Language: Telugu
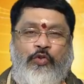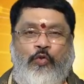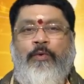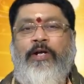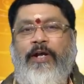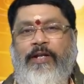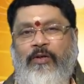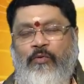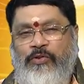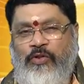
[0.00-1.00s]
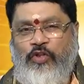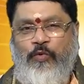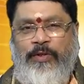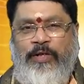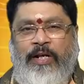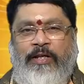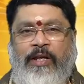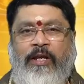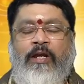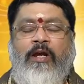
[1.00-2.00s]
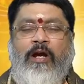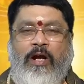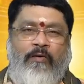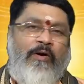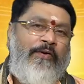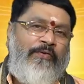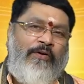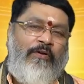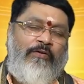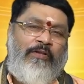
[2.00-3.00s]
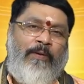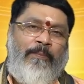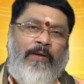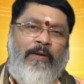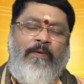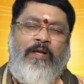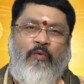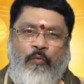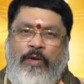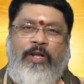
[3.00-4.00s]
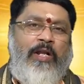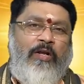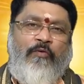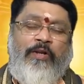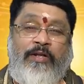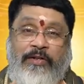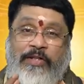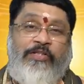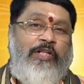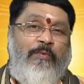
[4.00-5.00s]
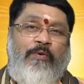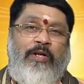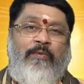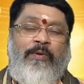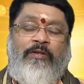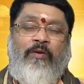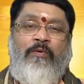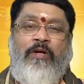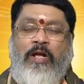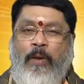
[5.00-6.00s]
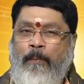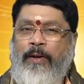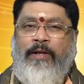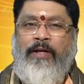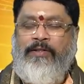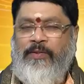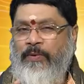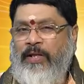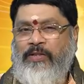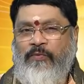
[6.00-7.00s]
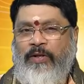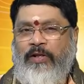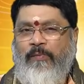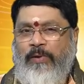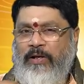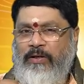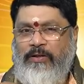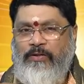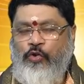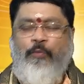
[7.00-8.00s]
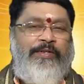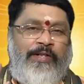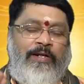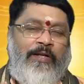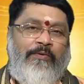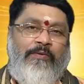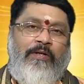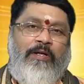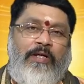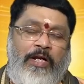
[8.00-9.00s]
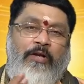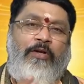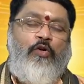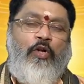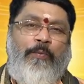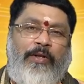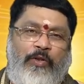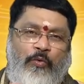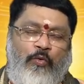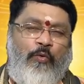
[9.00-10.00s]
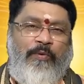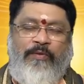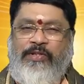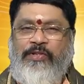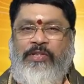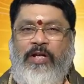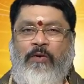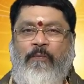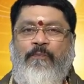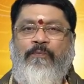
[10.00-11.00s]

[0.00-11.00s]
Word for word: శుభకార్యాని కోసం ఖర్చు పెట్టడానికి అవకాశం కలుగుతుంది తప్ప వేరే రకమైన నష్టము అనేది మాత్రం మనకి ఇక్కడ సింహరాశి వారికి మనకు చూపించట్లేదు ఏడో ఇంట్లో ఎప్పుడైతే గురుడు ప్రవేశిస్తాడో